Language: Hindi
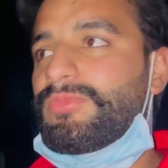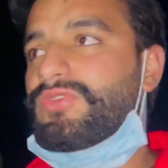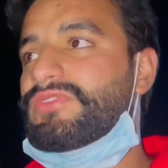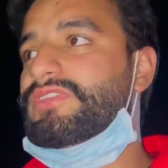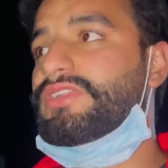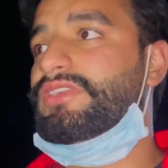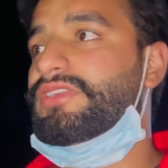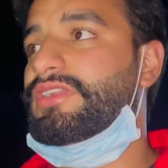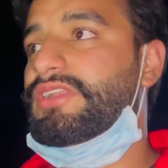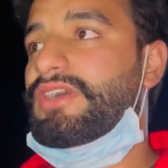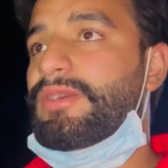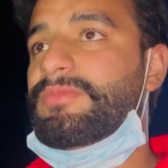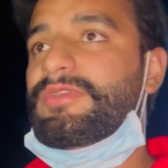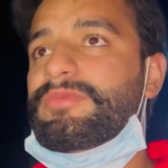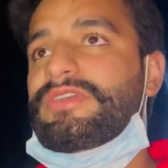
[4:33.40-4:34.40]
बहुत ज़्यादा ठंड है
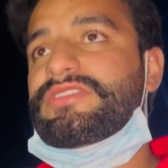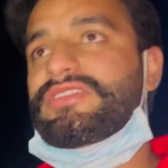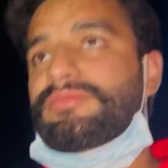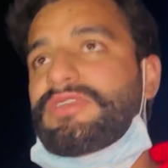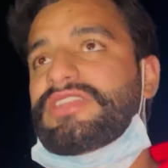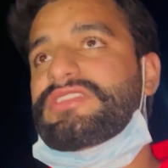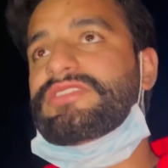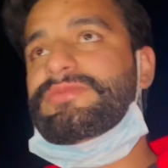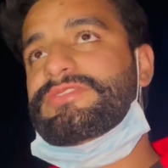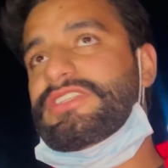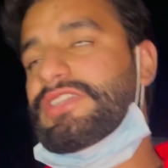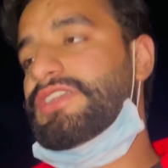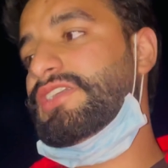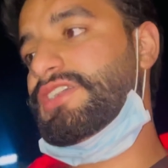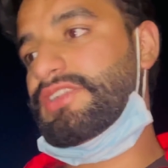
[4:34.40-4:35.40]
अभी हमारे साथ मानसी भी
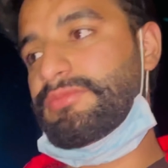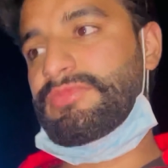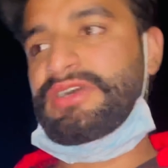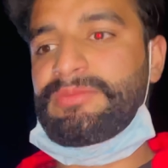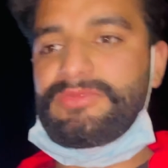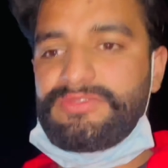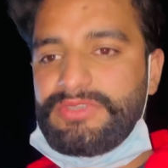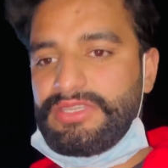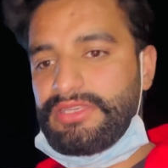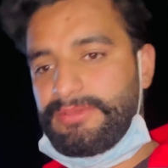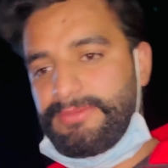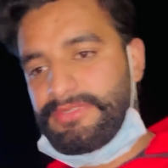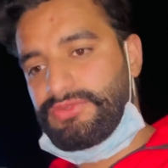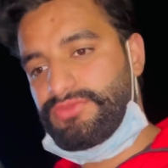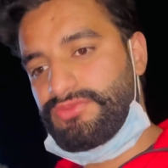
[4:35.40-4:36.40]
जाएगी घर मामी वगैरह
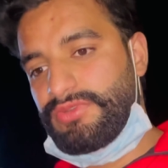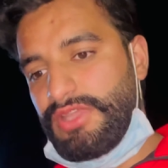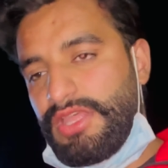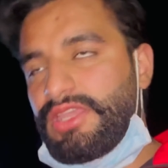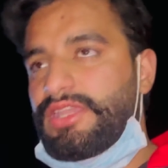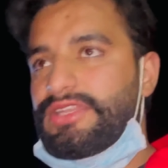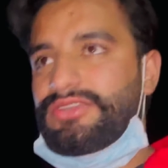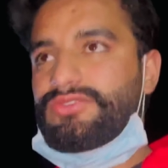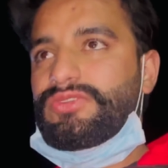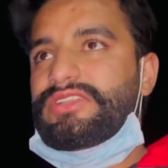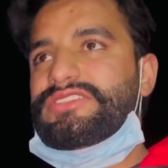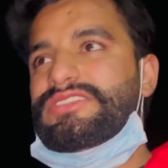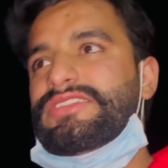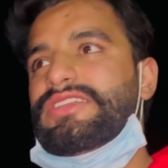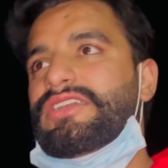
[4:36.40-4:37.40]
भी हैं तो इनको ले
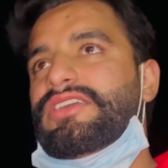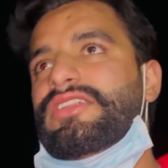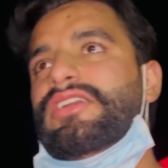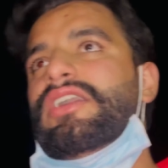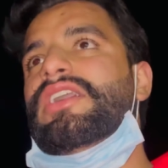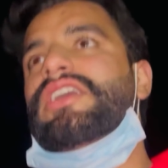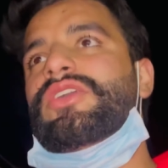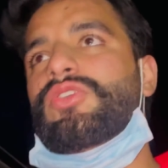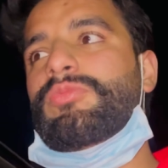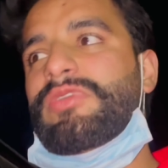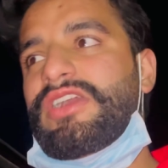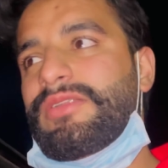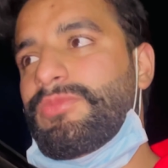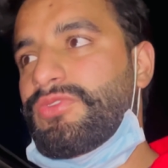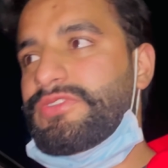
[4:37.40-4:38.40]
चलते हैं घर क्योंकि
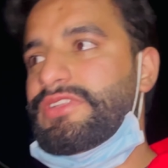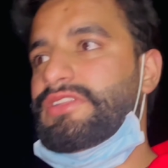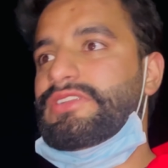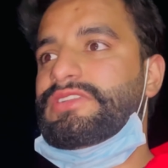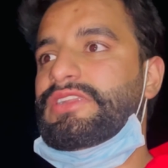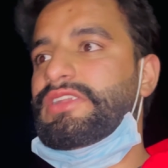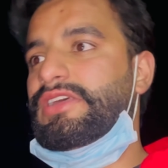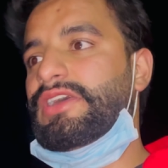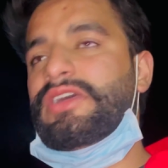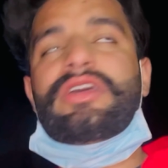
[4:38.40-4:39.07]
बाहर बहुत ज़्यादा ठंड है